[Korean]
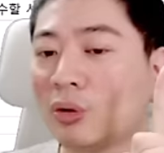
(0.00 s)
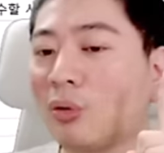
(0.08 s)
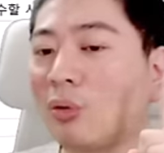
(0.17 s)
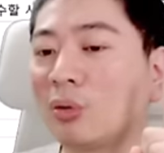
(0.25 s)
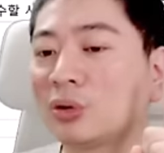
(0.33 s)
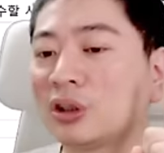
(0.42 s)

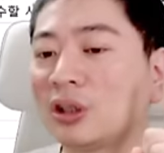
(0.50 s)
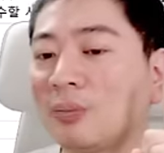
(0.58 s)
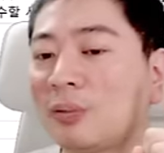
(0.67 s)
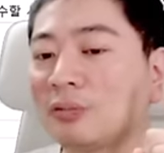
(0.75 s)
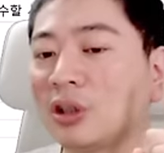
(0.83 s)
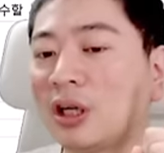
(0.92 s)
이거 혹시나
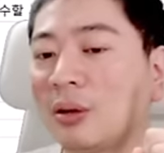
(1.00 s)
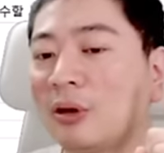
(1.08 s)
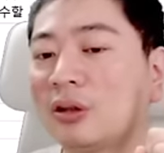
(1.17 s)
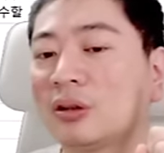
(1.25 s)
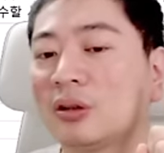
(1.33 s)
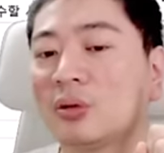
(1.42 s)

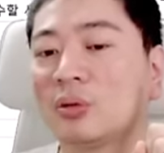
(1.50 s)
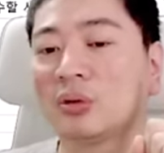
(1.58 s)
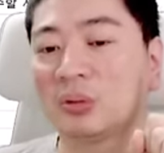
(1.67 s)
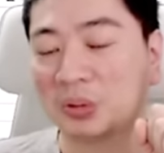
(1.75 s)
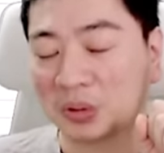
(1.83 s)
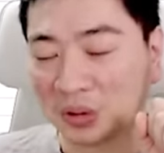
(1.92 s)
품절나면
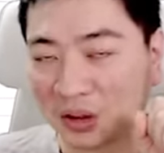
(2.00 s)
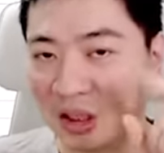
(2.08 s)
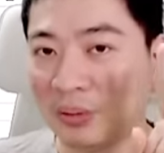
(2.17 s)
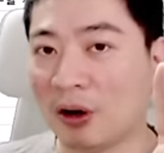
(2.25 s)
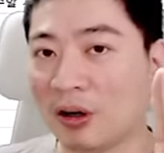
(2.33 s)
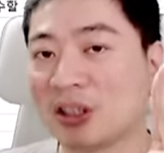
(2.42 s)

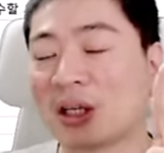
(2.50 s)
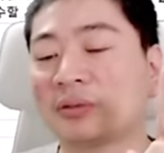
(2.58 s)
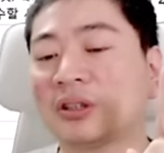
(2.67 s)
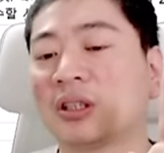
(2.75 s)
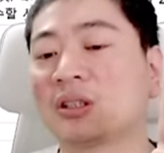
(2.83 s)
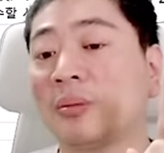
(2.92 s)
2번
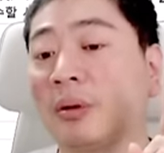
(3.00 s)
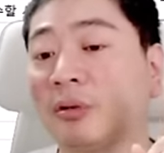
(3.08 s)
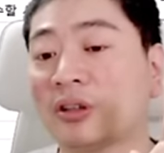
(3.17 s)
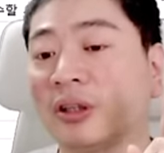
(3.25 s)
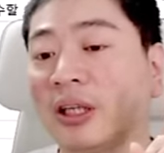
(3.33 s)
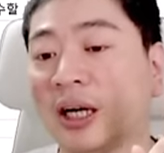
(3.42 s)
삼성전자 매물
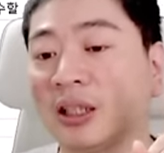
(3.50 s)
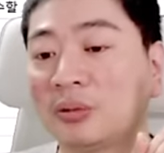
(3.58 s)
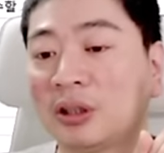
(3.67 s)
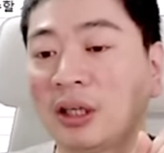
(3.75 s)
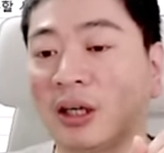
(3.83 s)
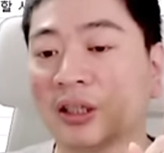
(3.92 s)

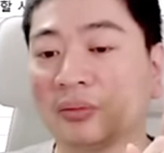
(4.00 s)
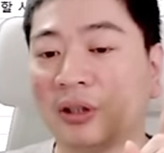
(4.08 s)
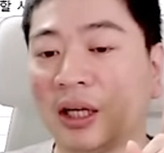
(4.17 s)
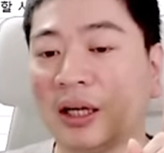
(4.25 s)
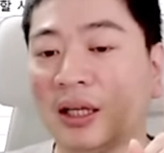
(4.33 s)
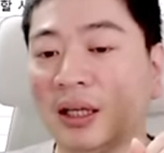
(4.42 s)
선택하시면 될 것
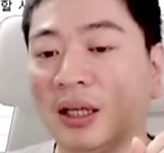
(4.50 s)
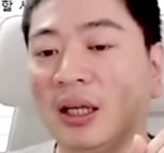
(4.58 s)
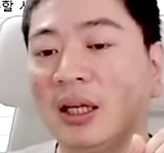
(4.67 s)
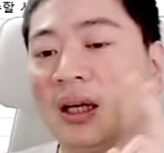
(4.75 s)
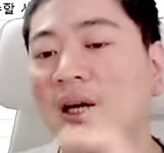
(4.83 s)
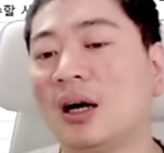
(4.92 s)
같습니다
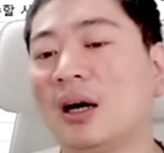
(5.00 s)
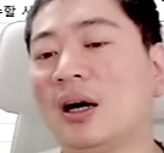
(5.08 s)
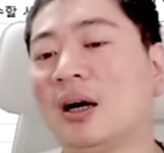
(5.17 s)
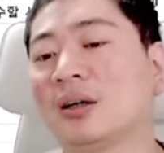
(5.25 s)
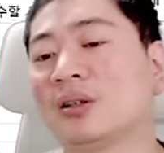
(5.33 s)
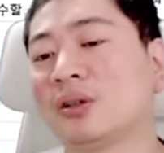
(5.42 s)

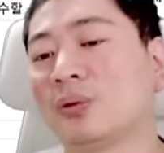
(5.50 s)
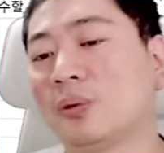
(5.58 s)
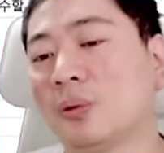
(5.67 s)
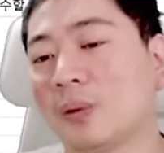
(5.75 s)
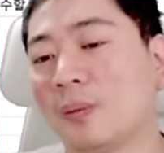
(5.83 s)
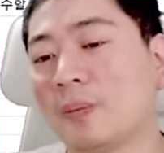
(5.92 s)
아
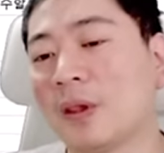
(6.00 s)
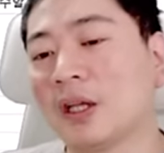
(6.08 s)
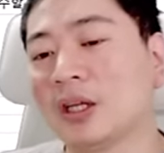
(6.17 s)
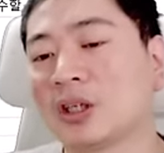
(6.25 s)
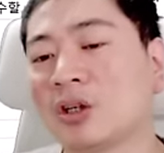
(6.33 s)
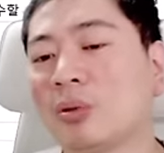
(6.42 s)
그리고
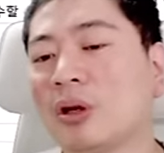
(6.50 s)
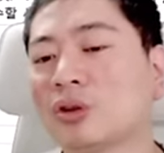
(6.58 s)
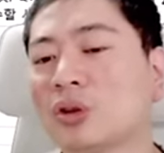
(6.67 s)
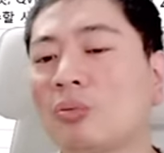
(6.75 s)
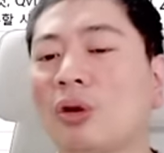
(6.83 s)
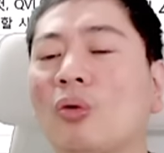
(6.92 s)
그보다
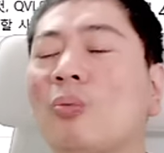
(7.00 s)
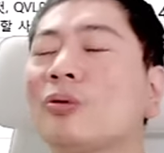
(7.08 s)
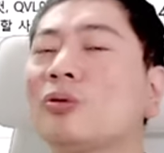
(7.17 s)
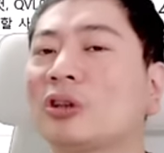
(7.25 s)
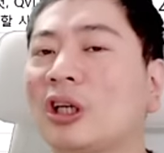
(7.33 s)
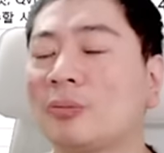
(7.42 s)
조금 더 높은
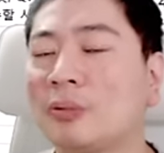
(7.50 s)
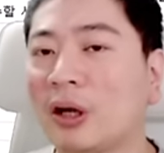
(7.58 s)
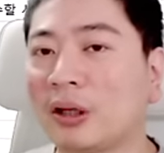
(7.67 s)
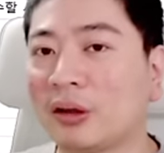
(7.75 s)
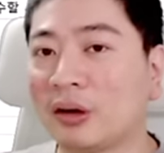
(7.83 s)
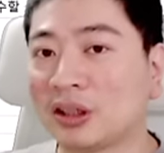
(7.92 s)
용량이
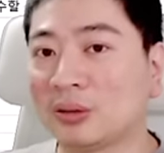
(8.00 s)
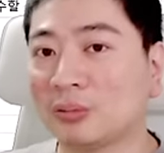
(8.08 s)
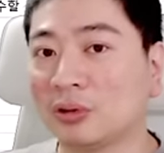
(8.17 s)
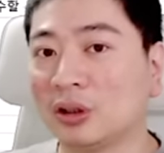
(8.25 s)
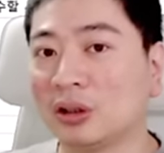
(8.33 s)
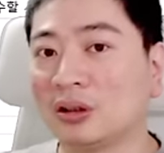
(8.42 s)
필요한데 하시는
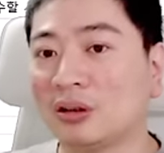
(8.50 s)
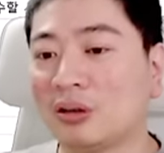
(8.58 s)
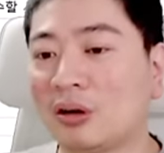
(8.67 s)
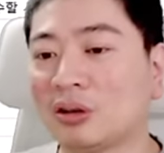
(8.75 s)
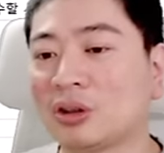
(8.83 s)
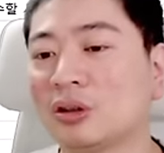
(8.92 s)
분들
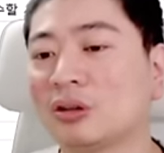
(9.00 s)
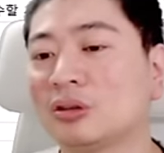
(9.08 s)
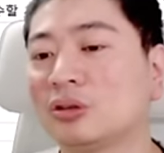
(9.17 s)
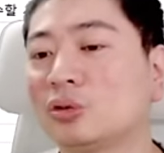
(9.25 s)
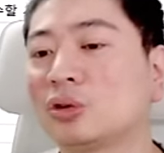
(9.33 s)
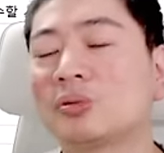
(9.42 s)
아,
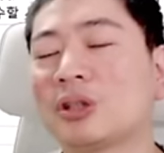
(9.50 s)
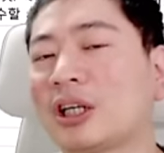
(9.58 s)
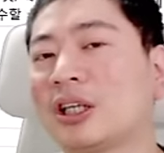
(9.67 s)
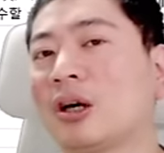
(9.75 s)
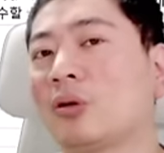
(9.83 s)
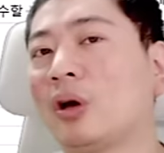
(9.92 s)
저는
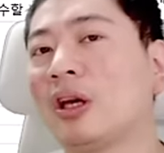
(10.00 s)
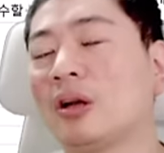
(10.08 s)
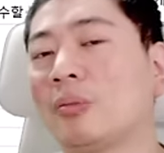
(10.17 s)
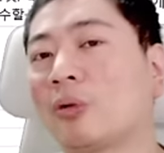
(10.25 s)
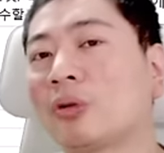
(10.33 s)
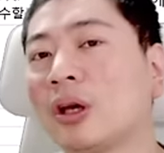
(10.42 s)
64기가로
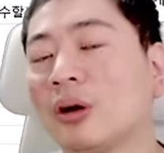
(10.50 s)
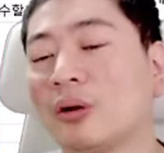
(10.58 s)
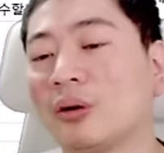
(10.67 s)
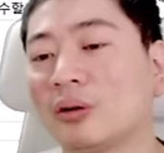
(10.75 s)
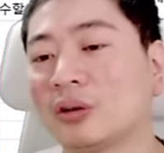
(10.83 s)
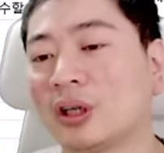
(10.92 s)
해결 못해요
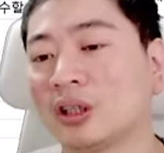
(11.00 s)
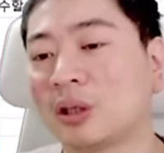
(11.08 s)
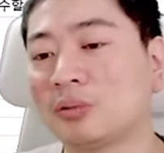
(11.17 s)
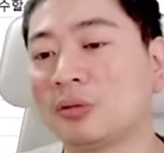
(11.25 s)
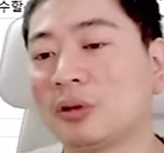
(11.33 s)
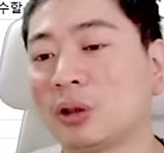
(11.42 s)
그러니까
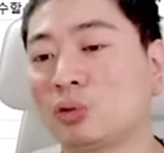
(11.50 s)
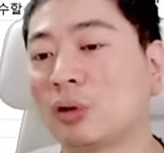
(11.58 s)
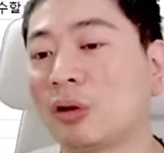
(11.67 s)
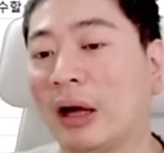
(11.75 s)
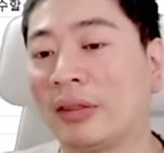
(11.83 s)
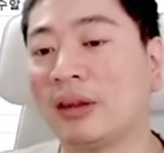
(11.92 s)
32기가 두
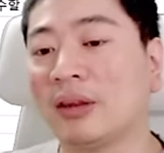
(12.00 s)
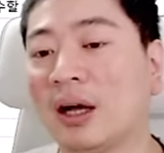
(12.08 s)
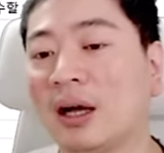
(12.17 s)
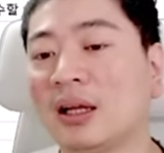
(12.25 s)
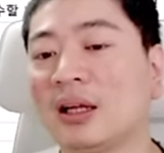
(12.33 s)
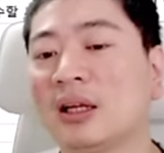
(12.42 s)
개로 안
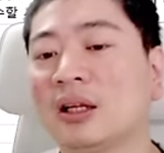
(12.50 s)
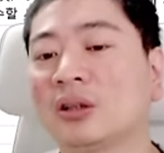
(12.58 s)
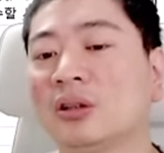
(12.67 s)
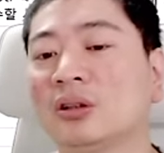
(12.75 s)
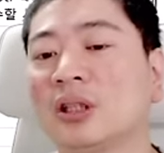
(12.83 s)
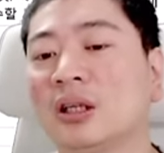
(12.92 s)
된다
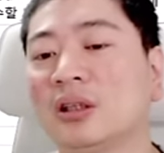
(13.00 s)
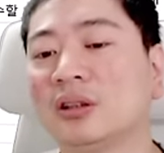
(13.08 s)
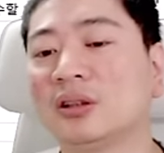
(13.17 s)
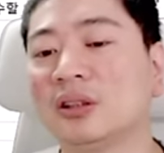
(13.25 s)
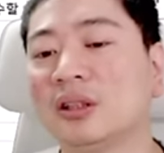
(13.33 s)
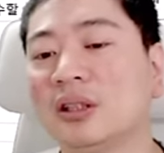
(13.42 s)
그럴
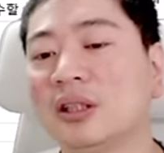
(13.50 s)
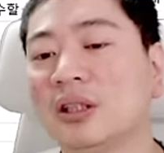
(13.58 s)
때는